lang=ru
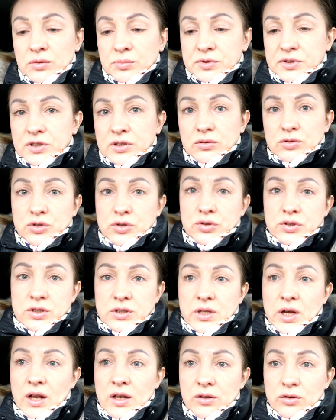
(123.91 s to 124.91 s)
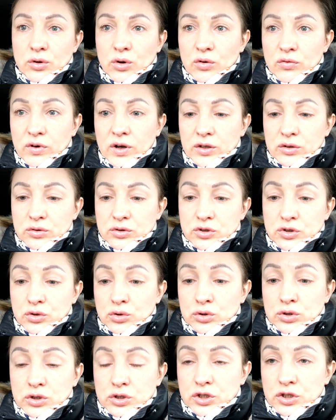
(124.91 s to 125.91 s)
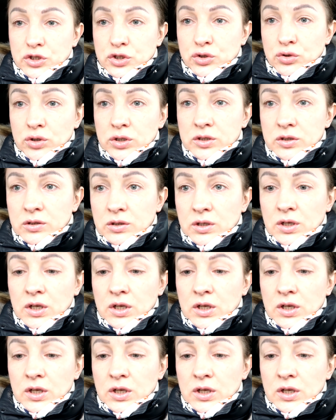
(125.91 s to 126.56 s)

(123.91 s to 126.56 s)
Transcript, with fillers: либо из-за того, что деталь новая, то есть ее не трясет,